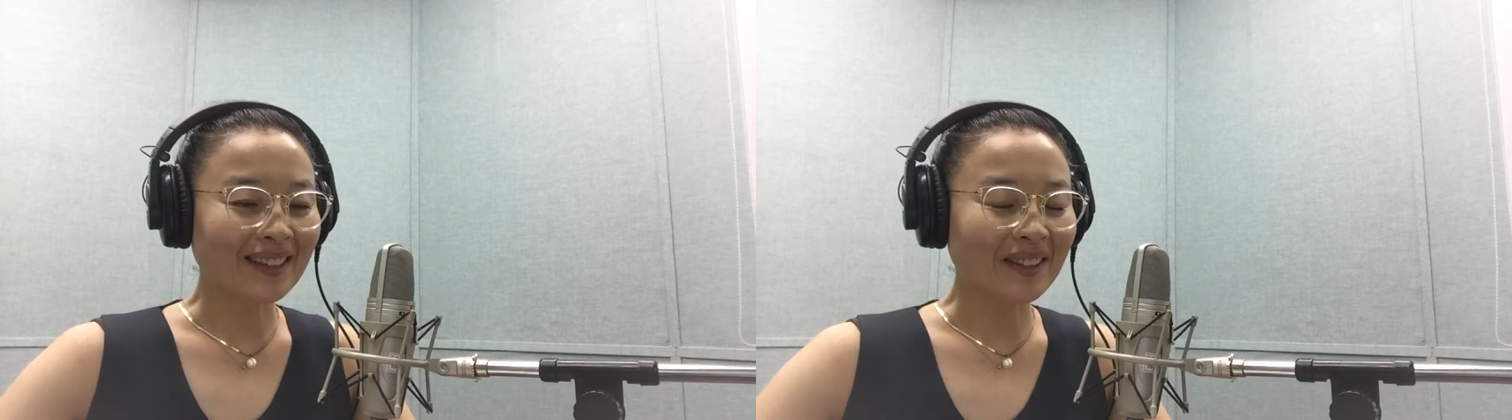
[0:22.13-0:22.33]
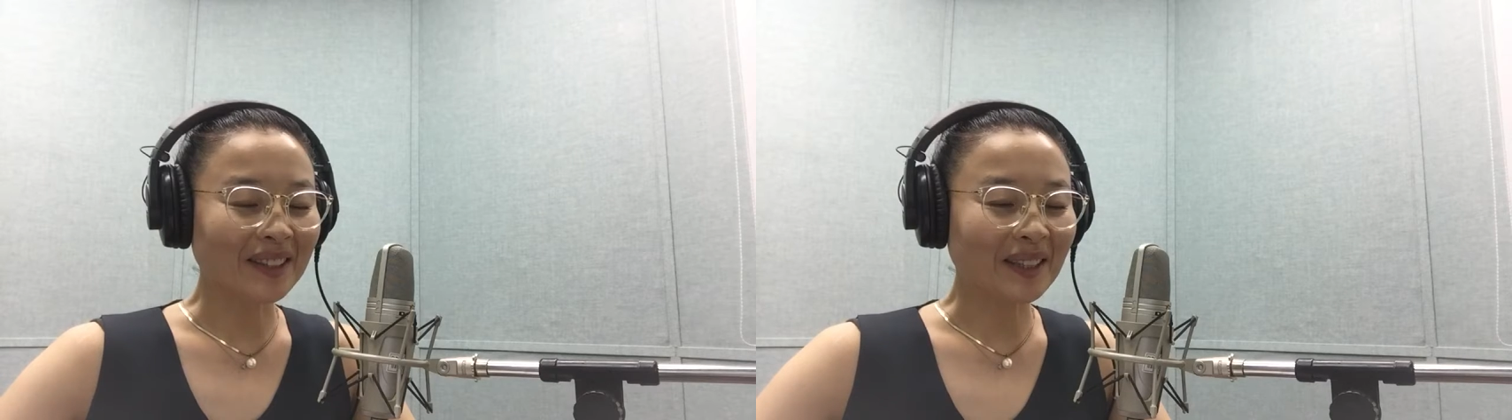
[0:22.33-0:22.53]

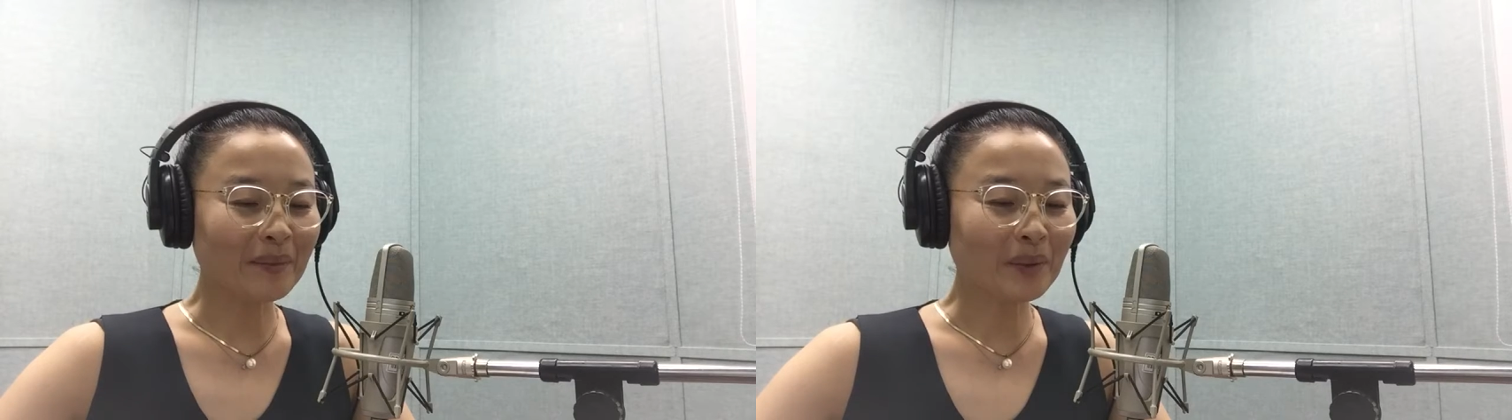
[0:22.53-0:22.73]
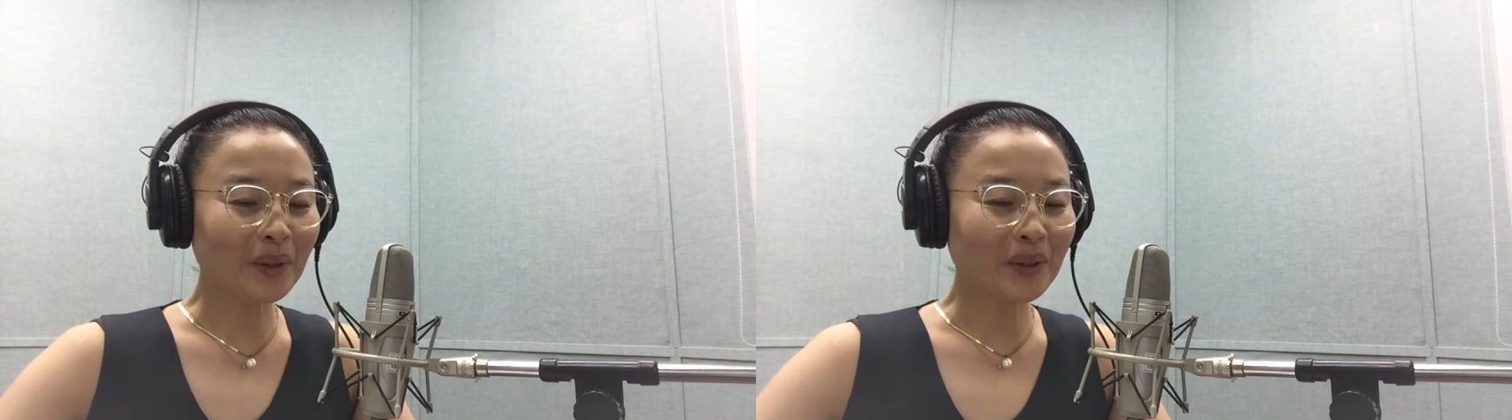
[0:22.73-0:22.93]

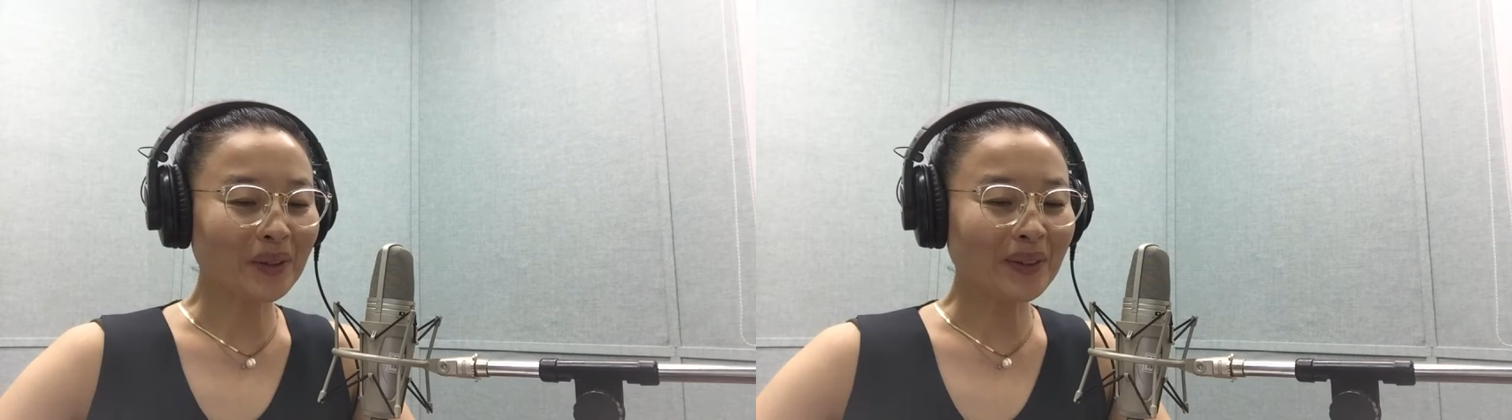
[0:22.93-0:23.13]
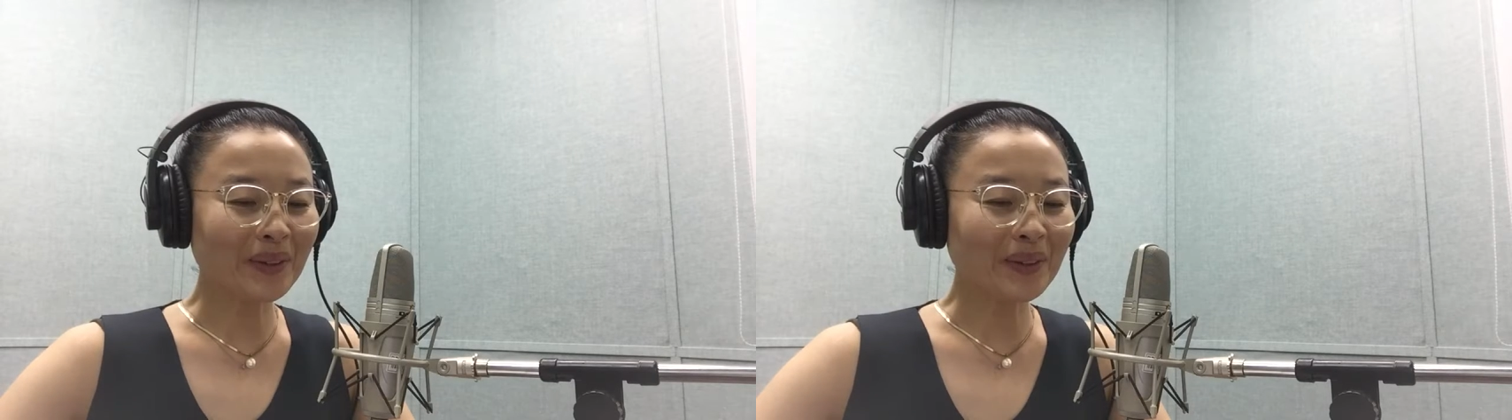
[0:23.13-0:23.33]
것처럼
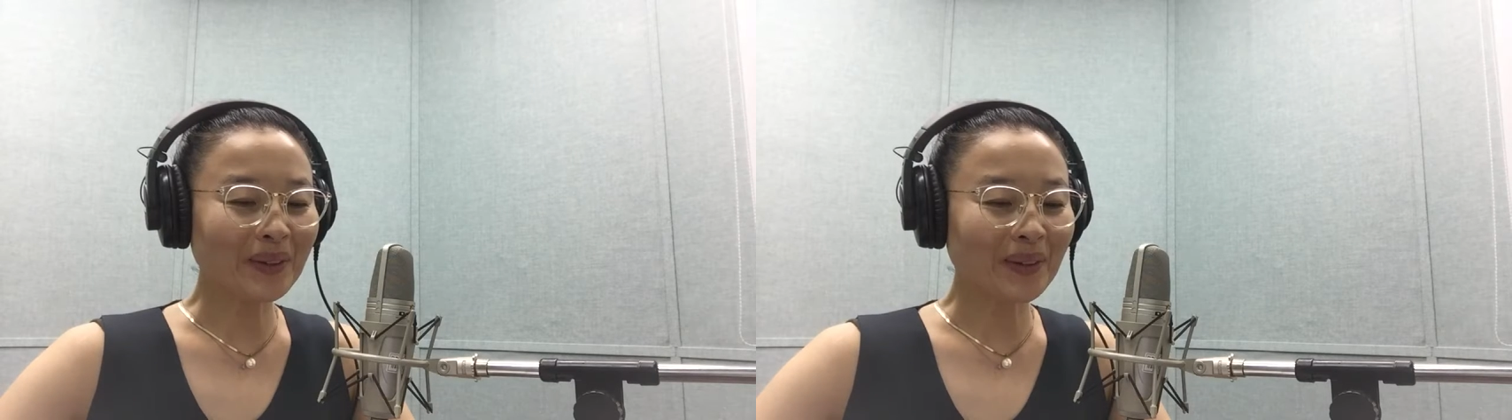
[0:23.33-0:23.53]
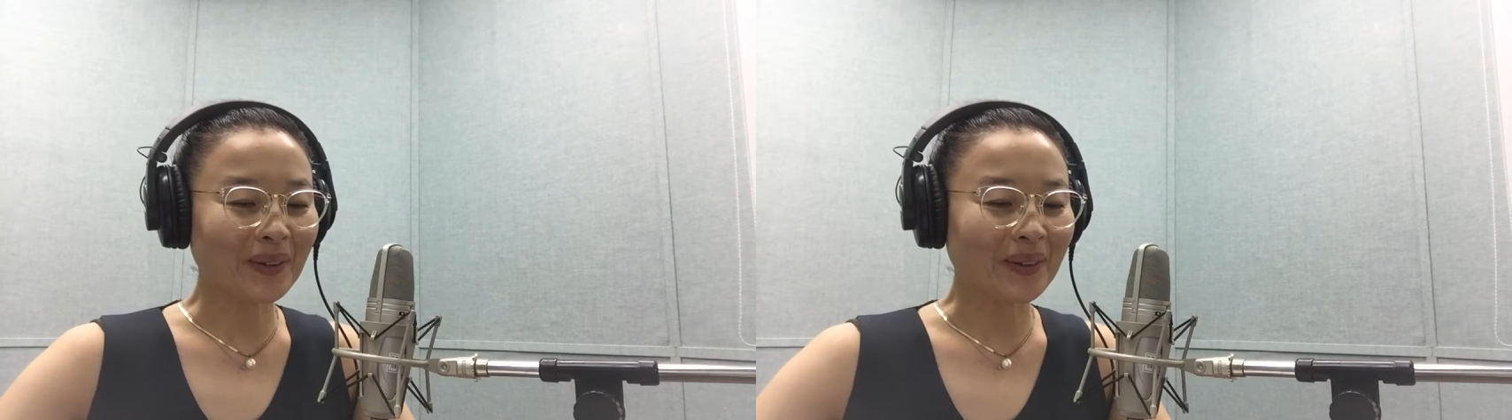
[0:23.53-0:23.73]

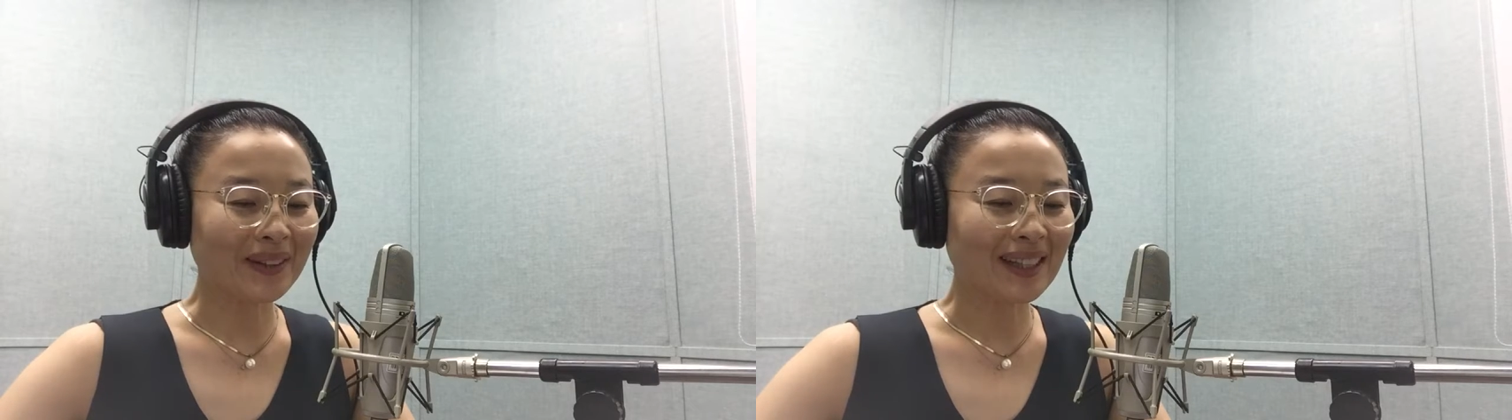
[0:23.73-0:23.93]
톡톡톡,